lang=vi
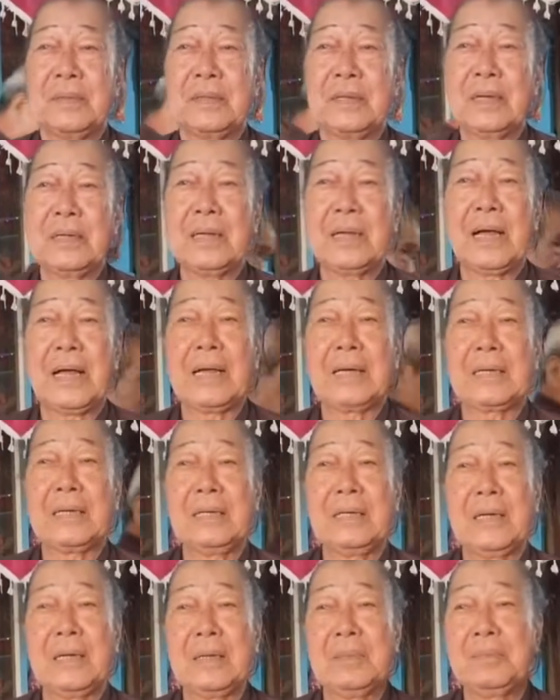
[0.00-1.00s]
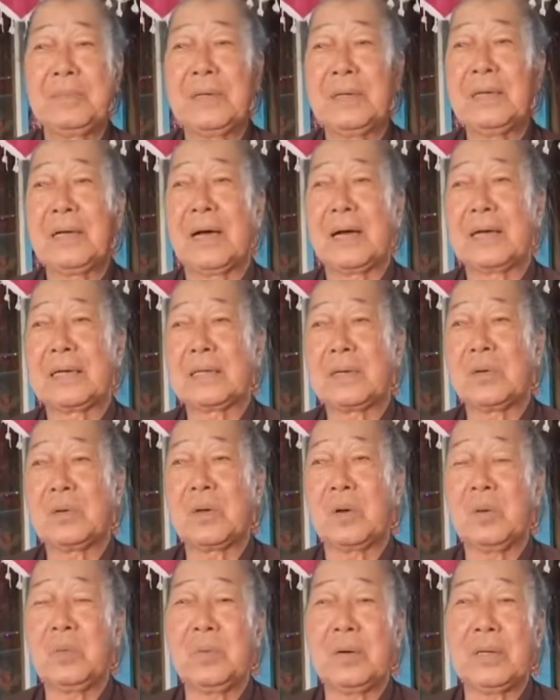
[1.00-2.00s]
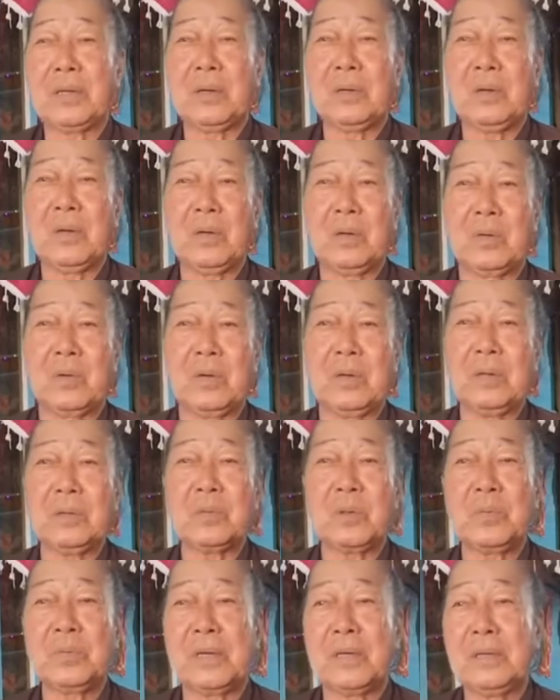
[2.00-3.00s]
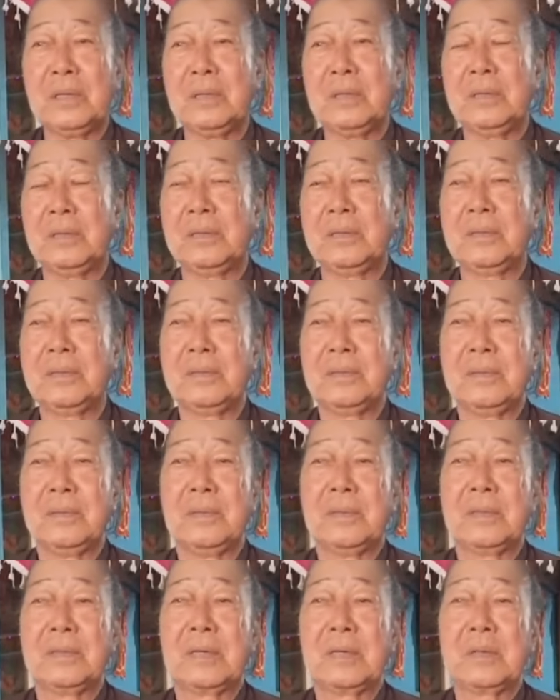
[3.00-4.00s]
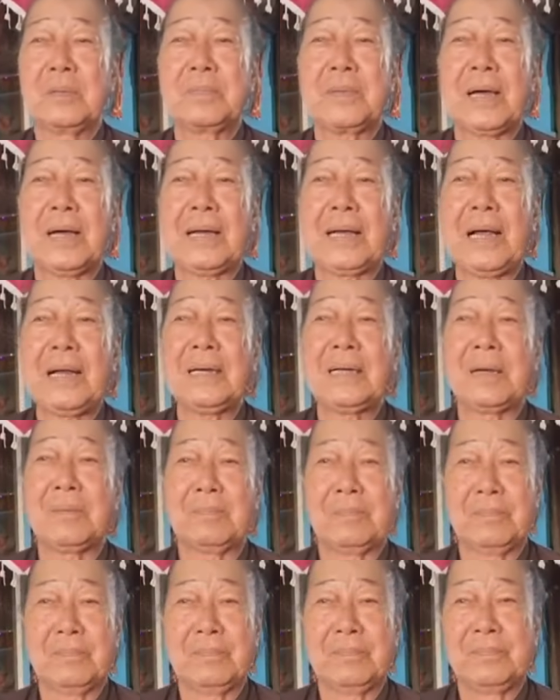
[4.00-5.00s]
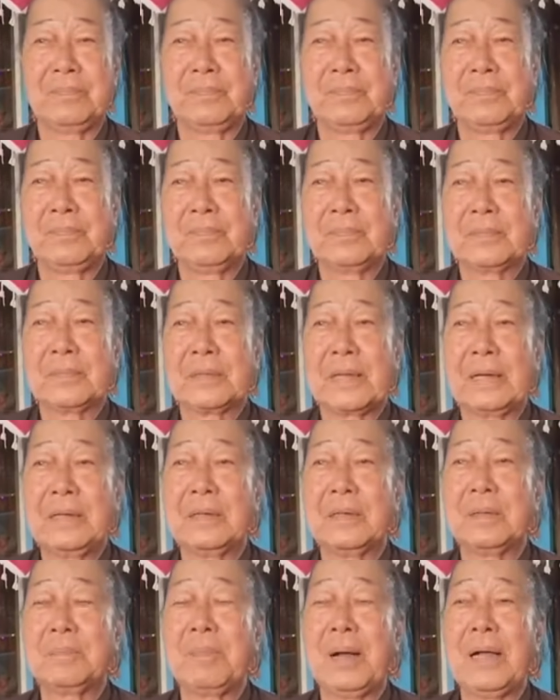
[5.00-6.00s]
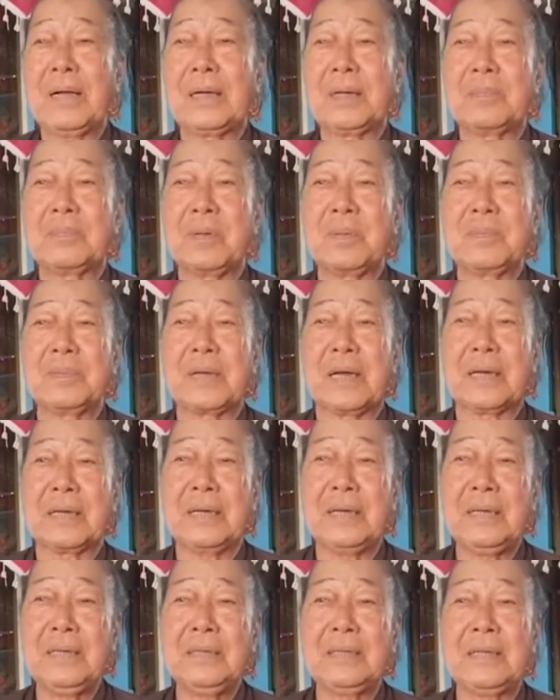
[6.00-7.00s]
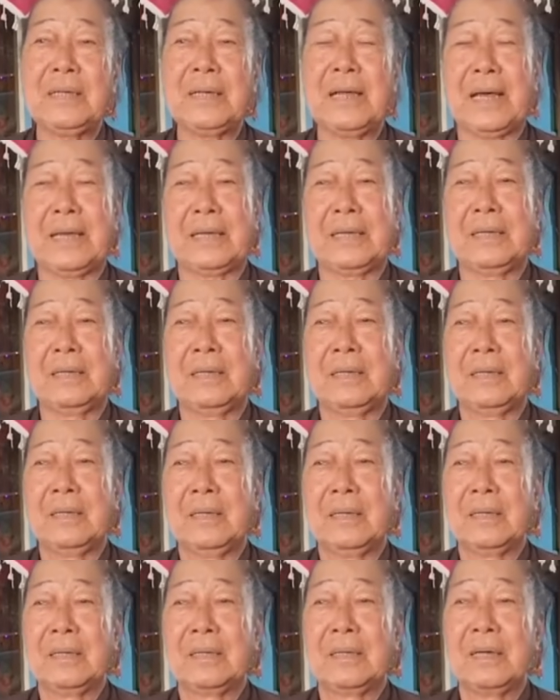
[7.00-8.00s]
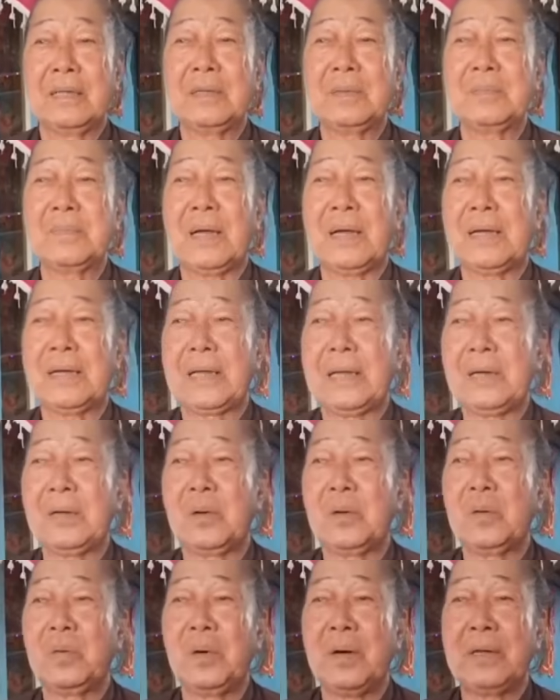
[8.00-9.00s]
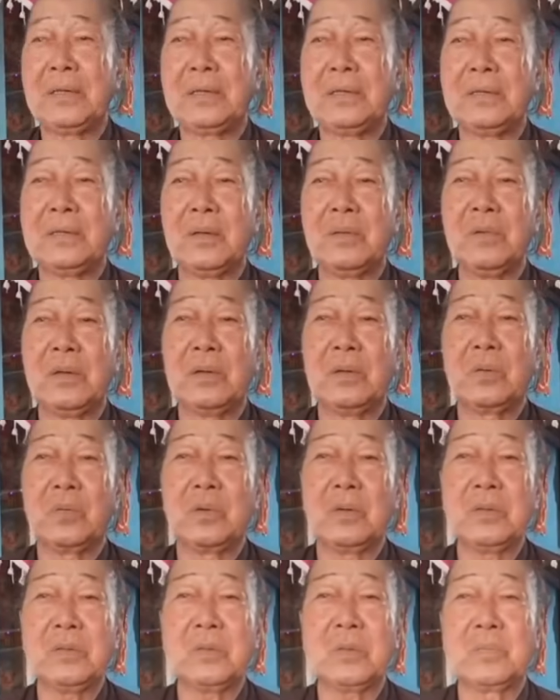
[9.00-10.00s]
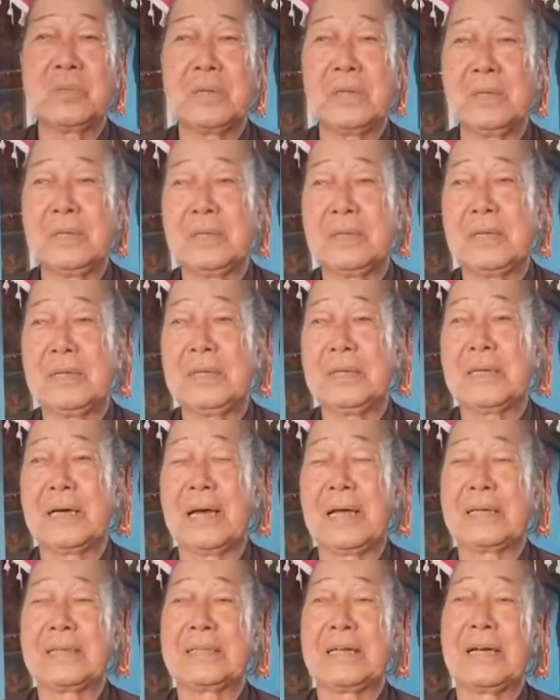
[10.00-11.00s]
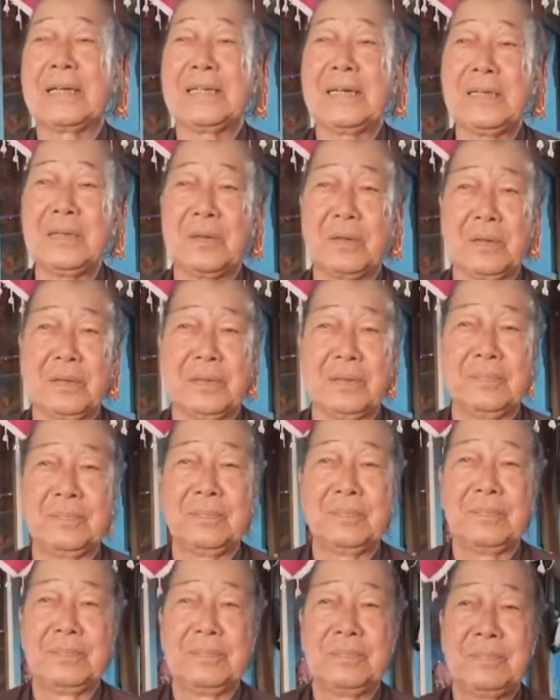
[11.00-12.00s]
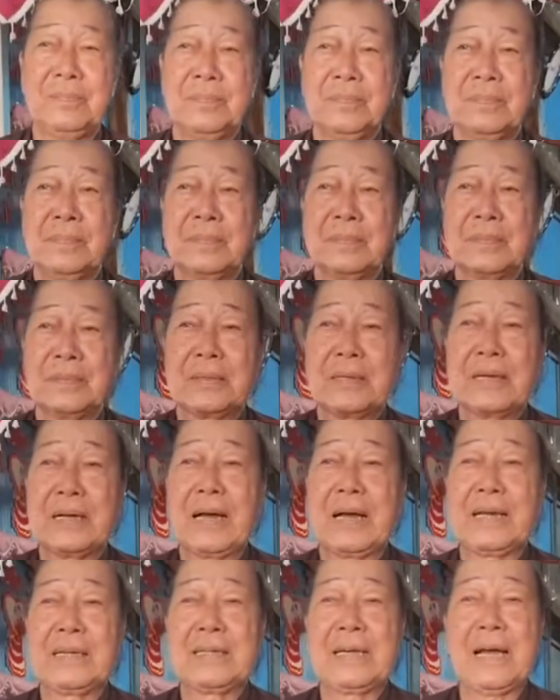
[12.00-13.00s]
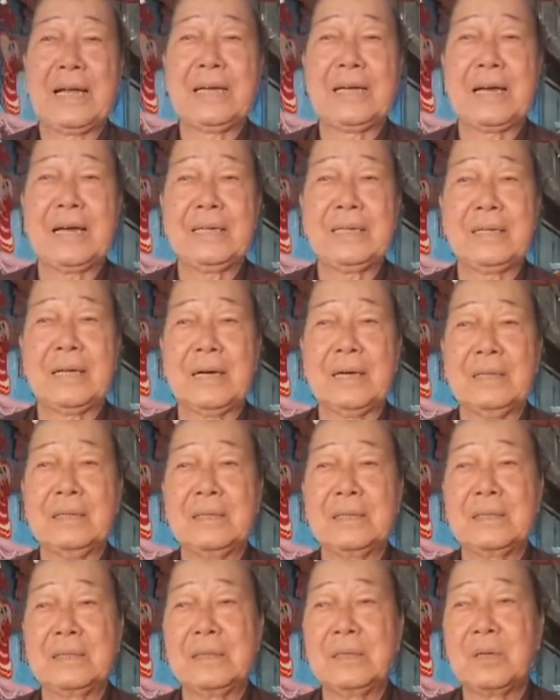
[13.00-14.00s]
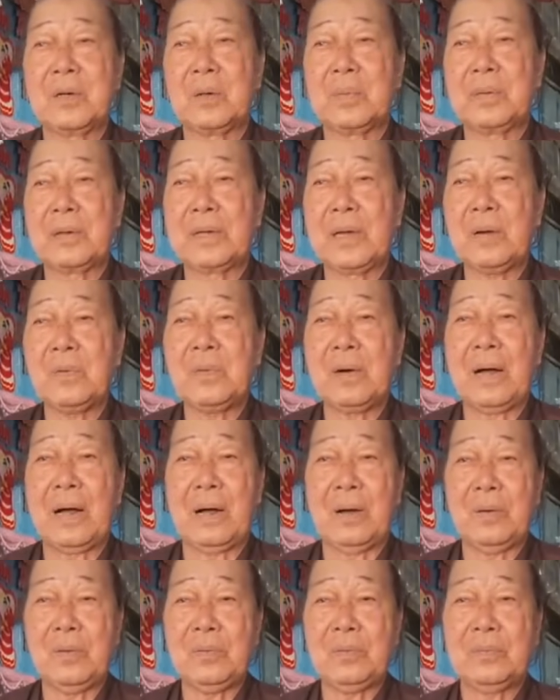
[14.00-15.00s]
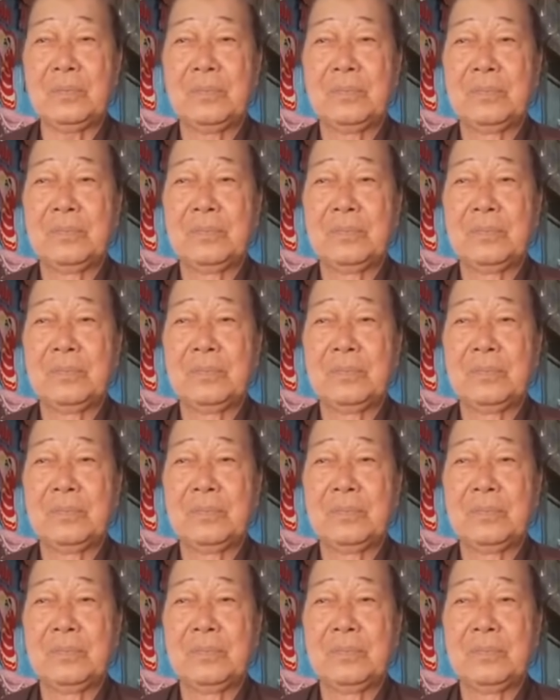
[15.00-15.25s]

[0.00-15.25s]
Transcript: những cái ngày kỷ niệm những ngày trao đổi qua giáo điều của đức tôn sư để chúng ta lắng lòng định được ba nghiệp trong sạch y như thế này để chúng ta lãnh hội qua những dấu điều của Đức Tôn Sư khi Ngài sai vắng rồi thì Ngài giải lại là cái người tín đồ Phật giáo của Hảo